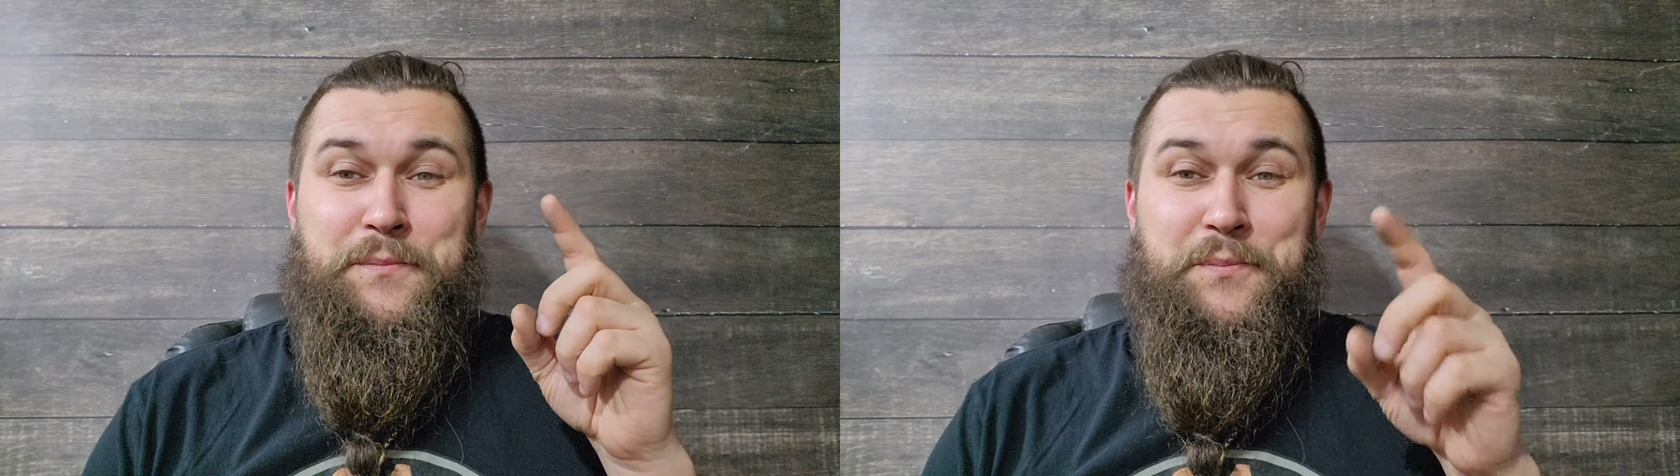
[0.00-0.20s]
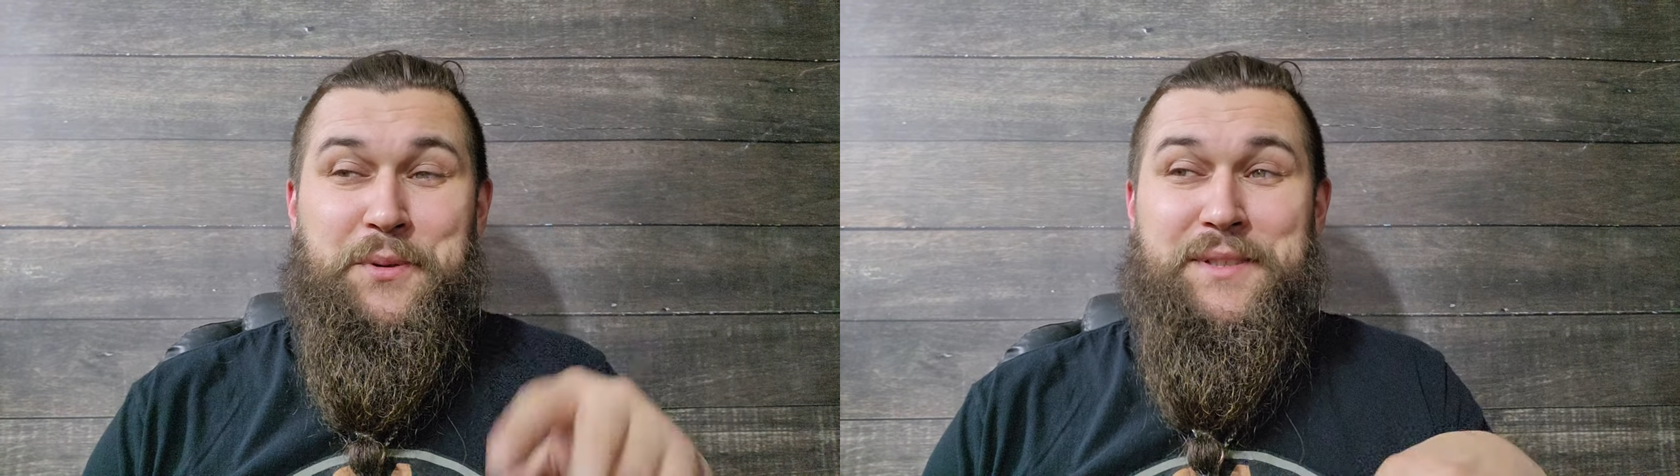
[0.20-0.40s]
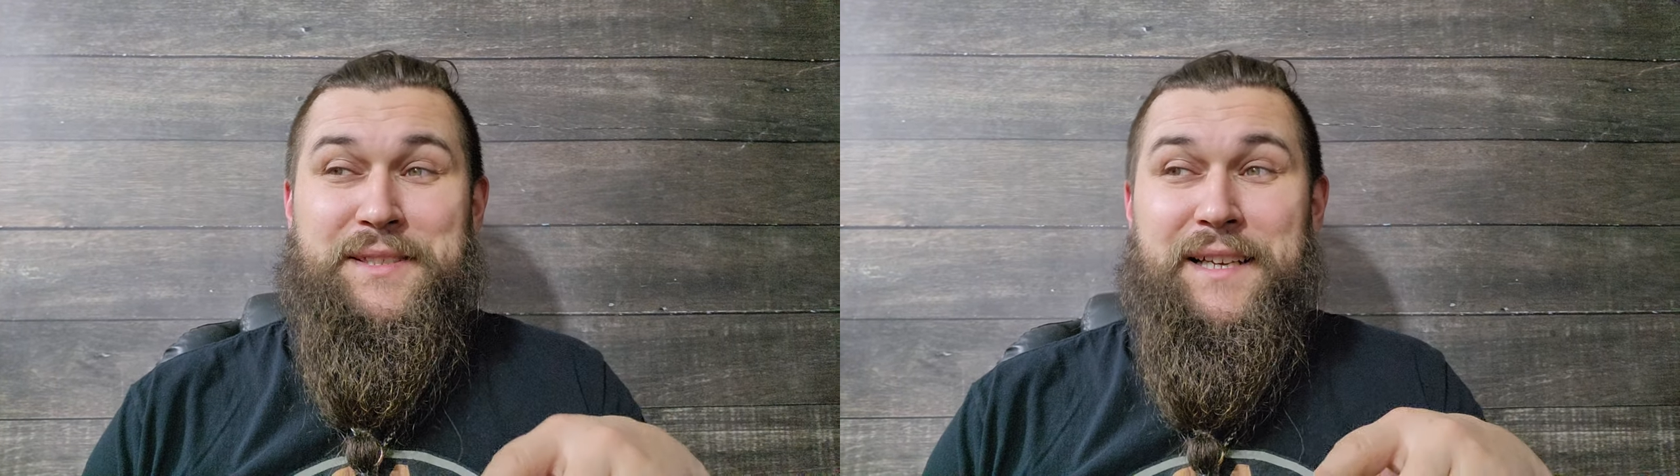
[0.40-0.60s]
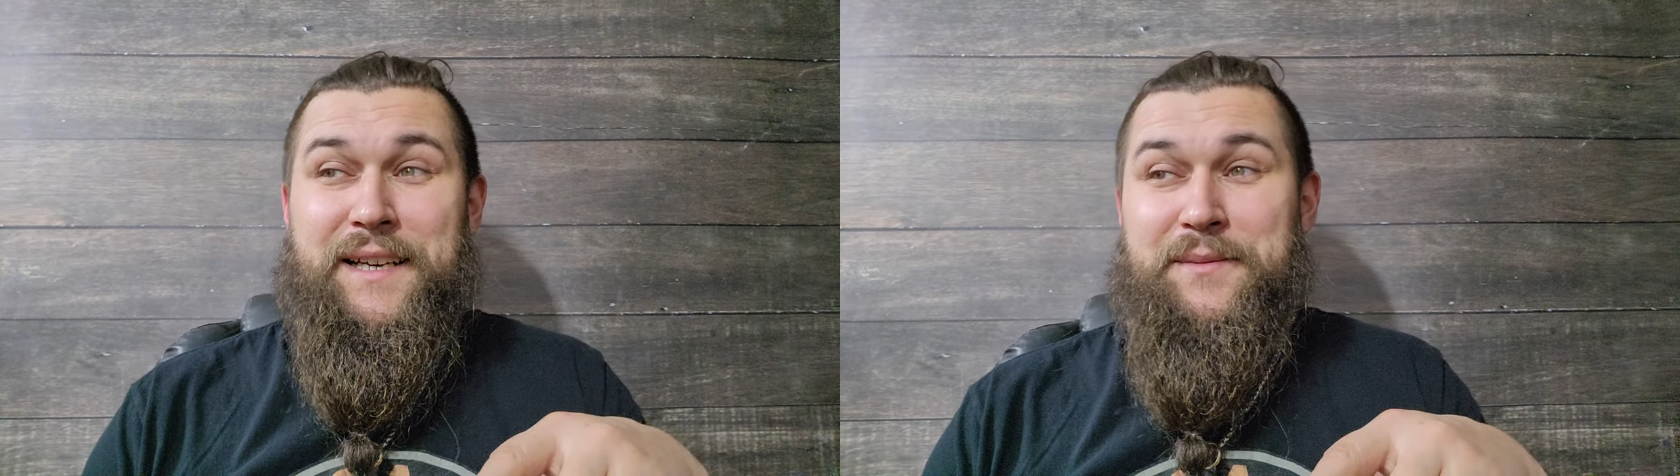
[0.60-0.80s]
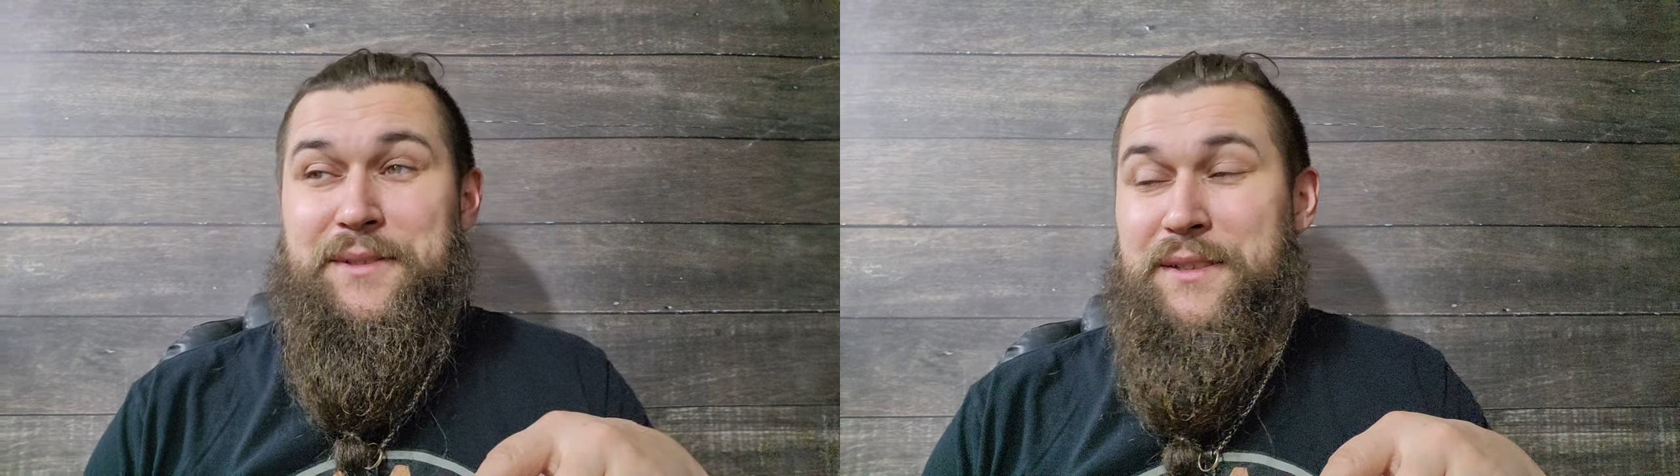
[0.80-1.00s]

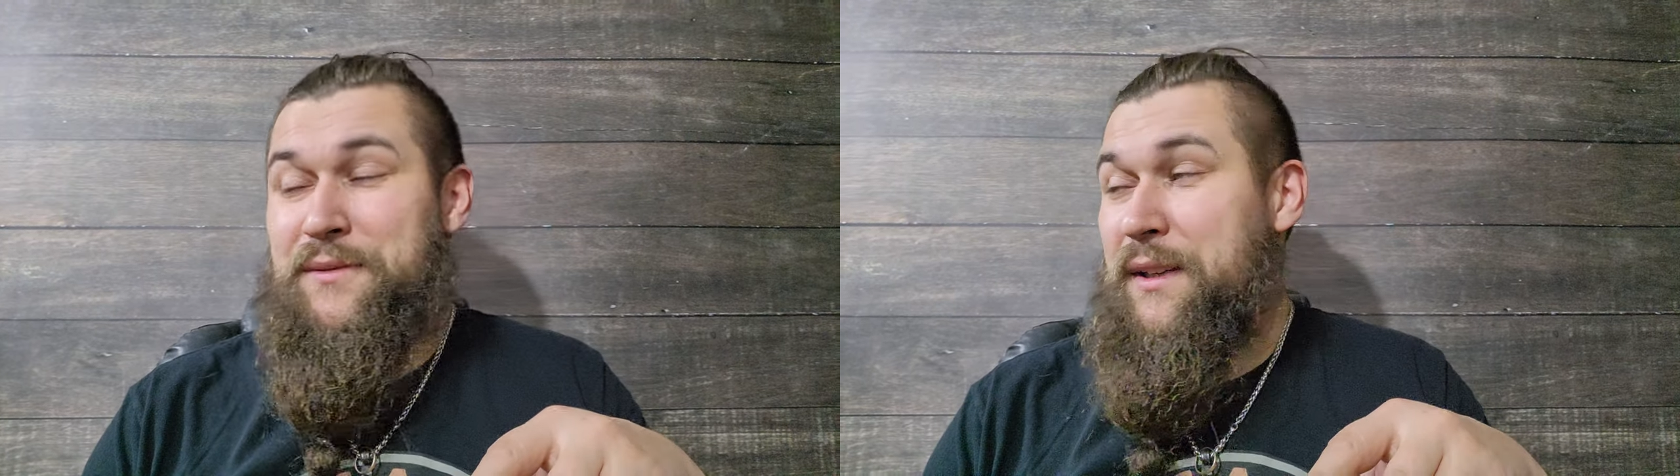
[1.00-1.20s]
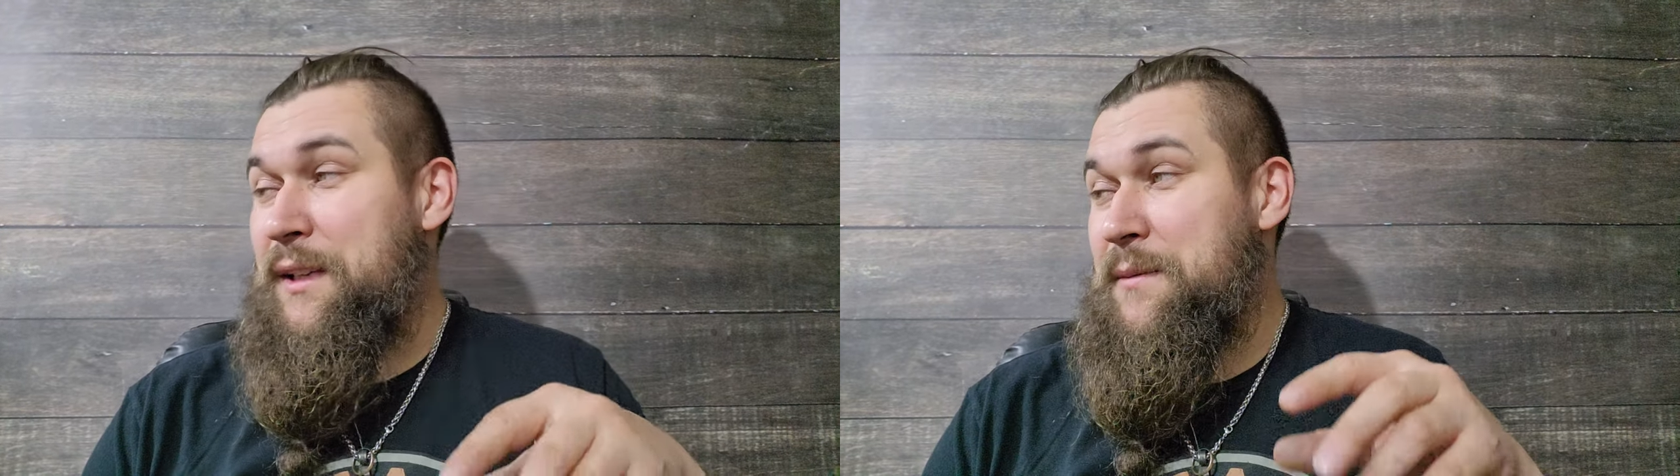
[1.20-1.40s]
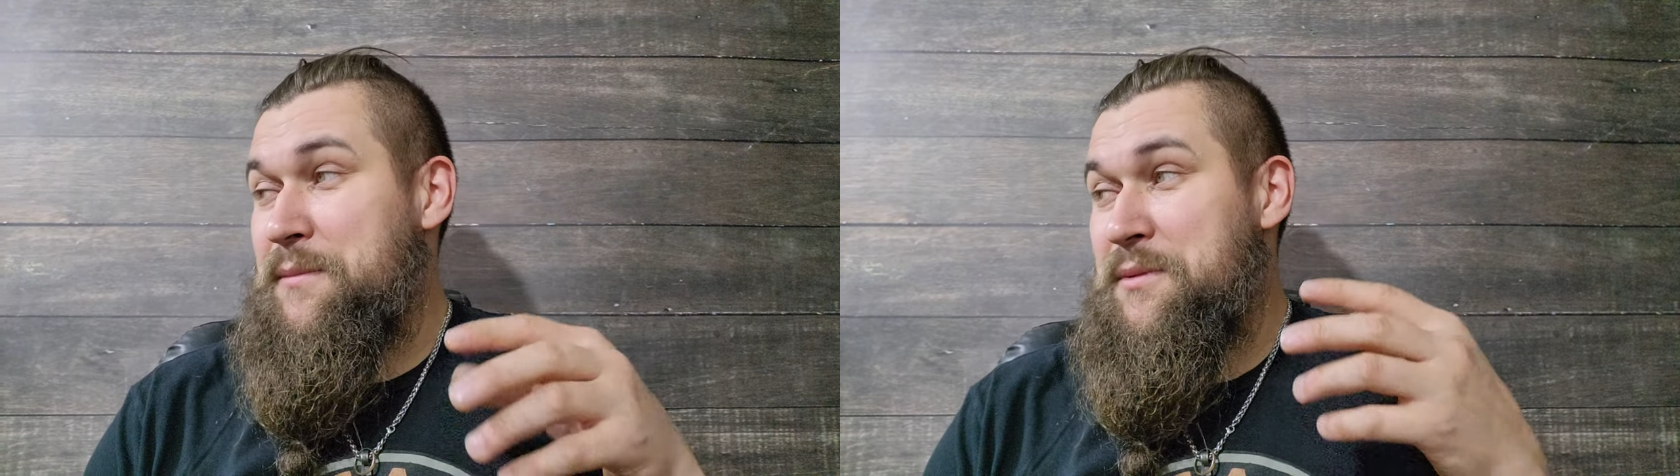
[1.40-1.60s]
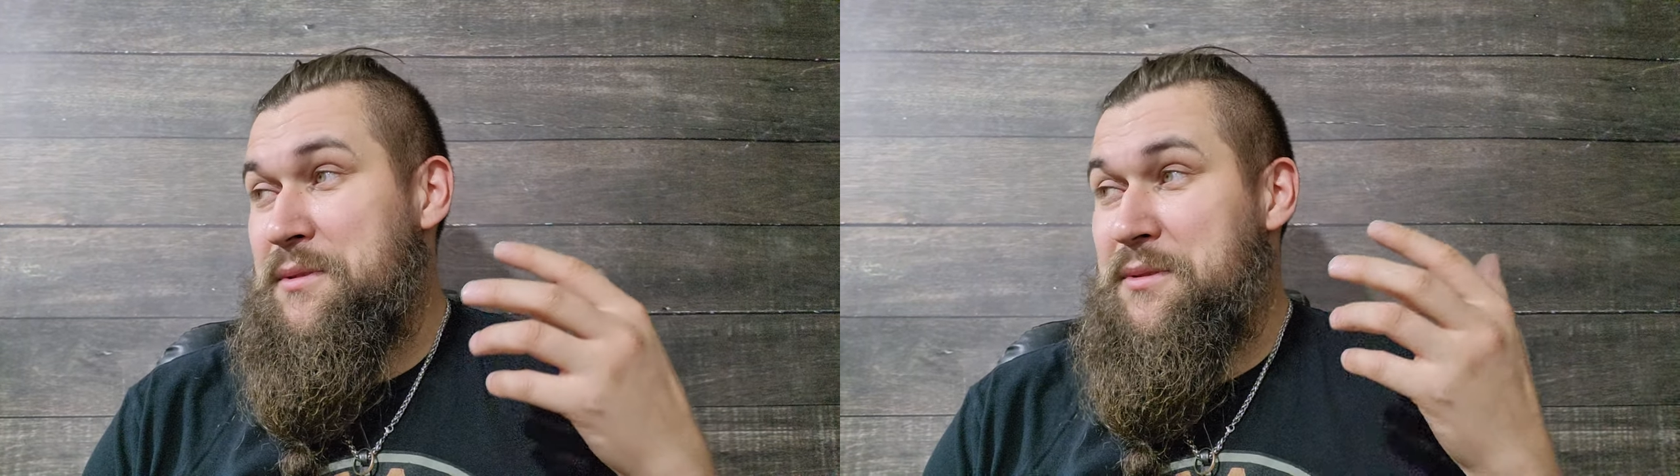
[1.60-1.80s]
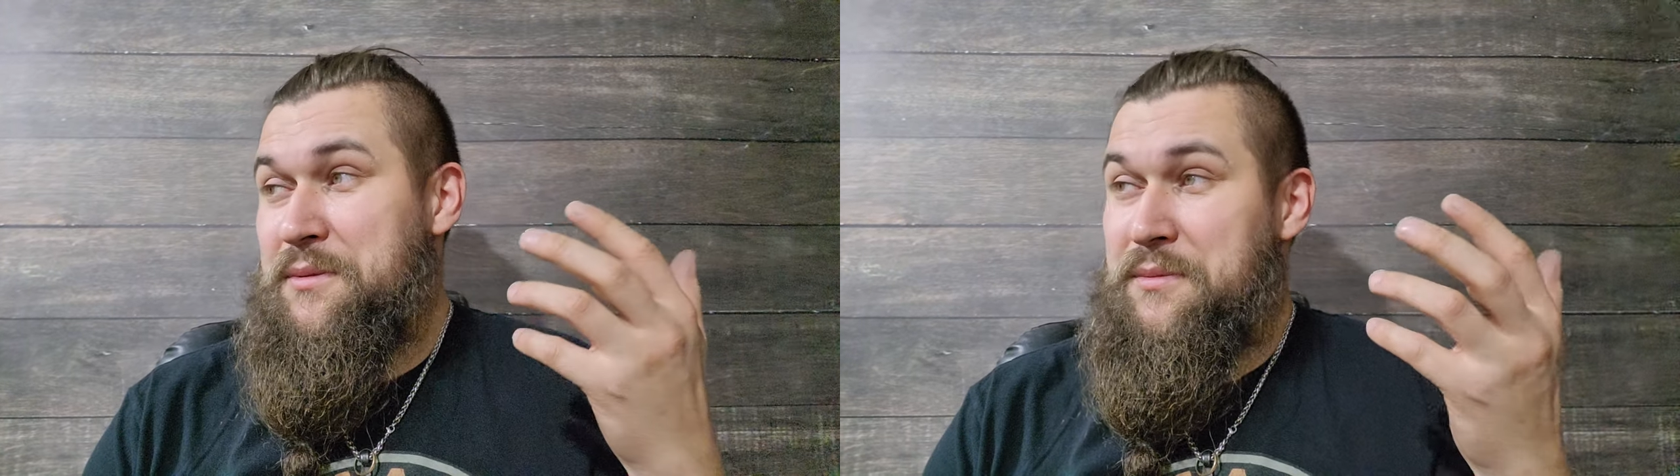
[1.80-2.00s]
Postaram się w
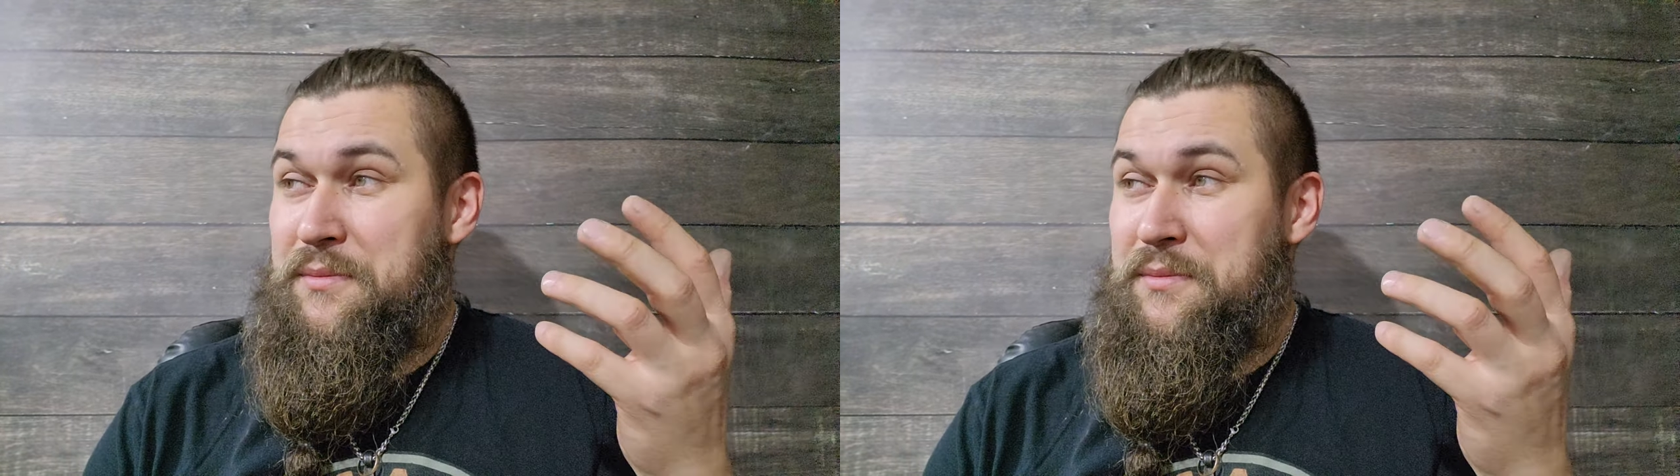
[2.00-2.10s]
jakimś